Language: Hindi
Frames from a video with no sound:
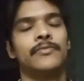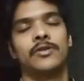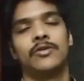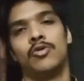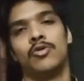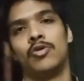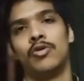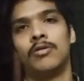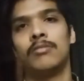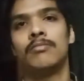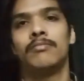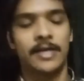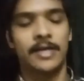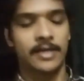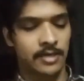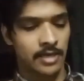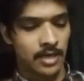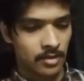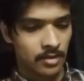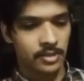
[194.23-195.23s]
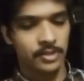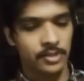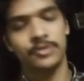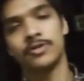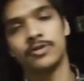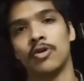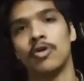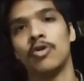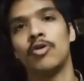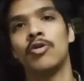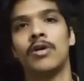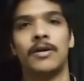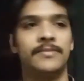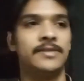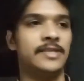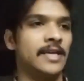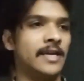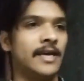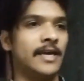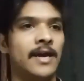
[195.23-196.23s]
तो मैंने कहा चलो
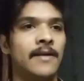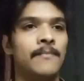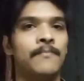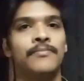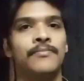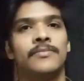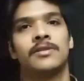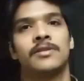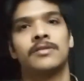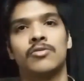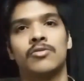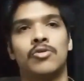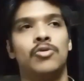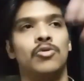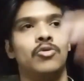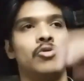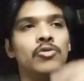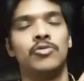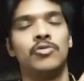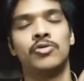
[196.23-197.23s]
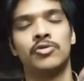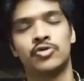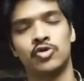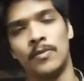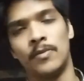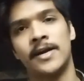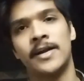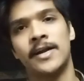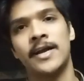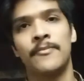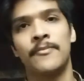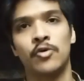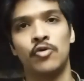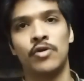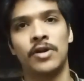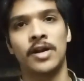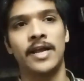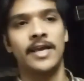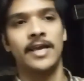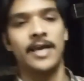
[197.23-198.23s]
अब ये है तो सुबह टाइम तो उठना